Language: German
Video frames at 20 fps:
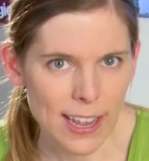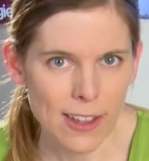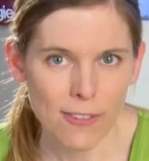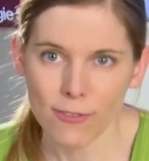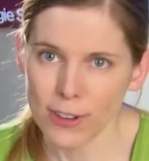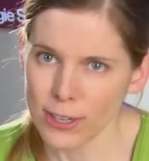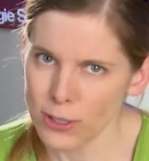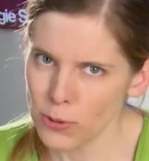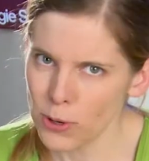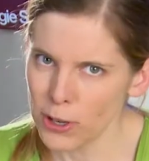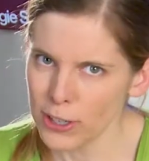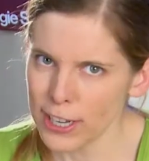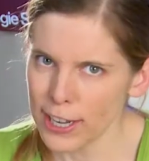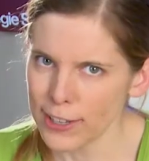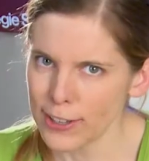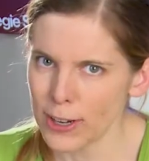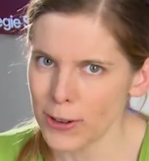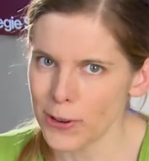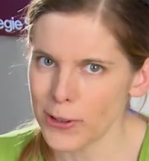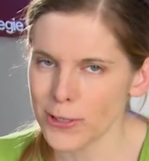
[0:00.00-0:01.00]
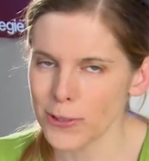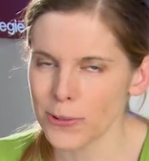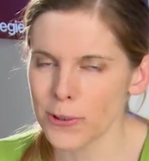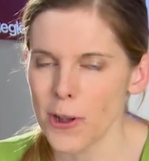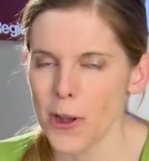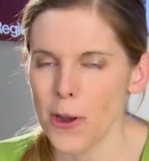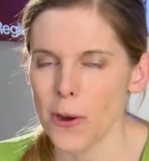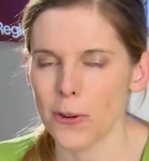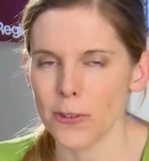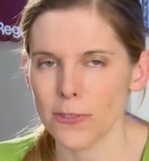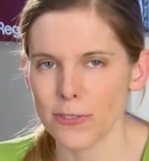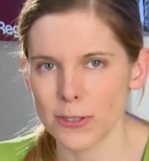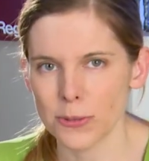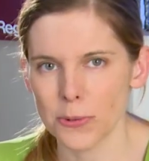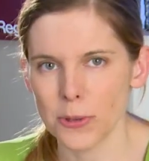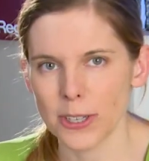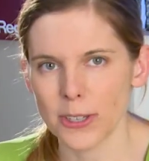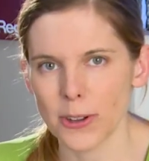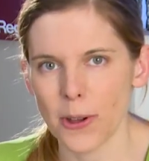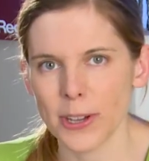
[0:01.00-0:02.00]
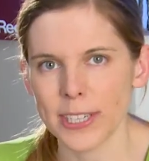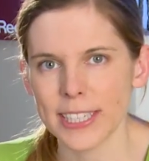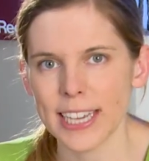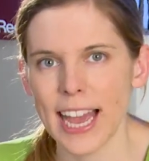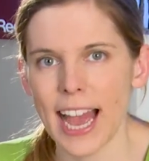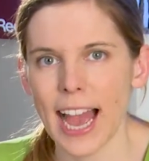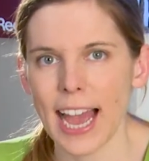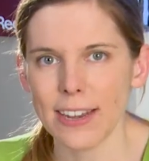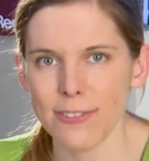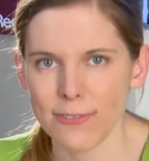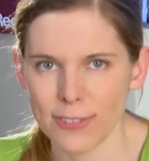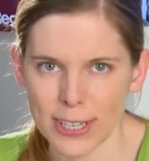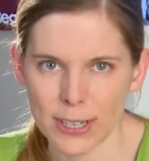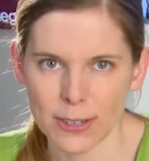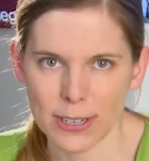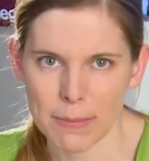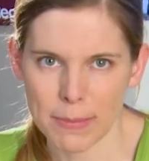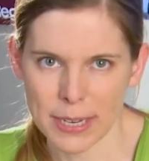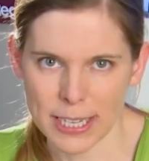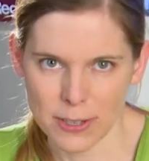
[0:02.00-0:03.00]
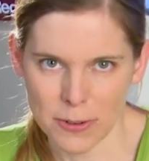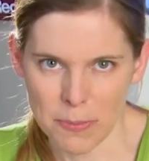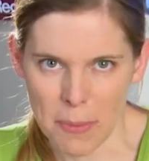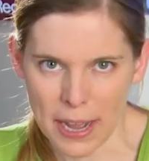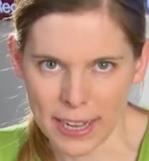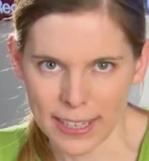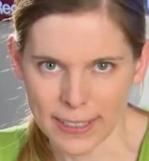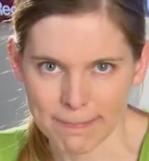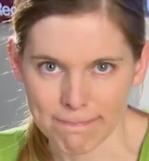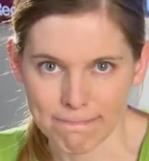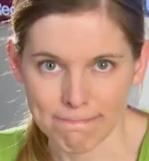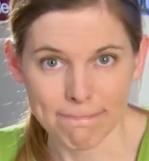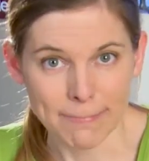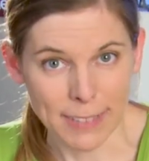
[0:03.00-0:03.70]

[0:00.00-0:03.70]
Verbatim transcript: Wir suchen nach der Lösung und versuchen euch ein Video damit zu machen.